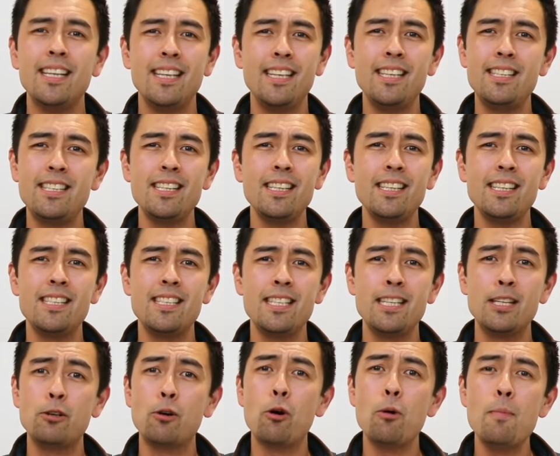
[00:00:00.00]
いちい
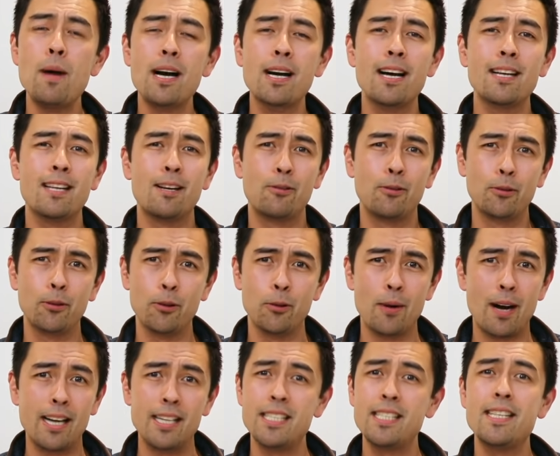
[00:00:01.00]
ち細かなこと
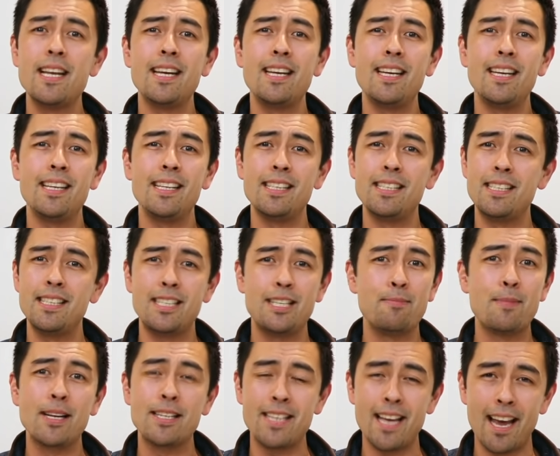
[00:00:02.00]
は指摘し
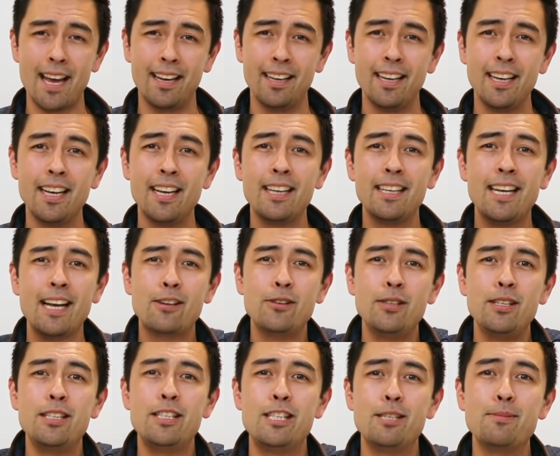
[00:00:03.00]
ません。逆
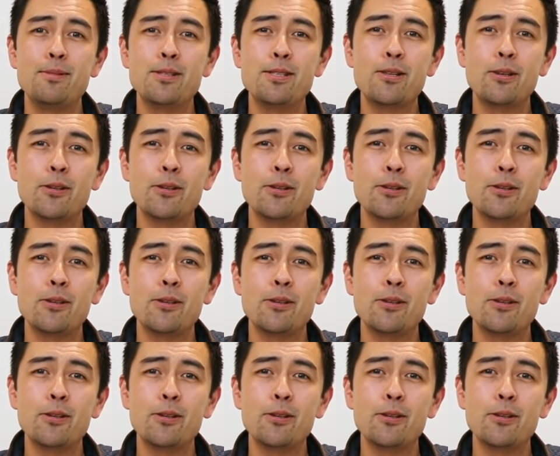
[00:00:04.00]
に自分